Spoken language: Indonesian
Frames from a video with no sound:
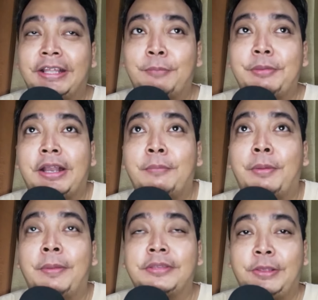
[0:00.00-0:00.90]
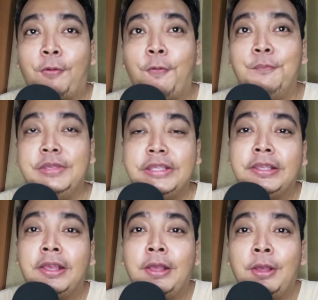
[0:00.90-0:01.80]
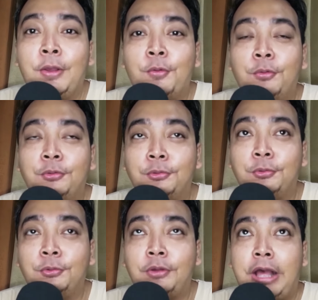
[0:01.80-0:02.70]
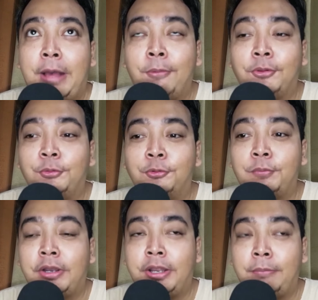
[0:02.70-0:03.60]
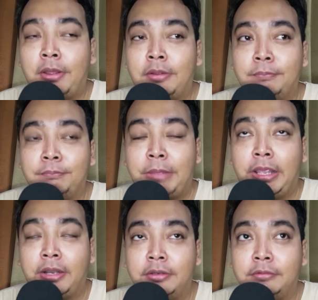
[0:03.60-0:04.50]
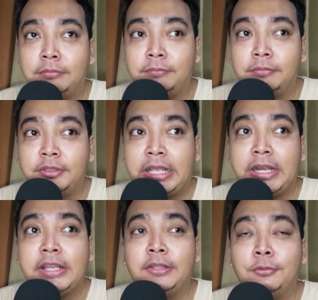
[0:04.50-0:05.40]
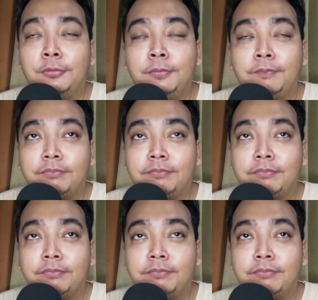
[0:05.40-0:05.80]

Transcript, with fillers: Tapi karena memang saya hobi, untuk upload di YouTube karena emang pengen sharing gitu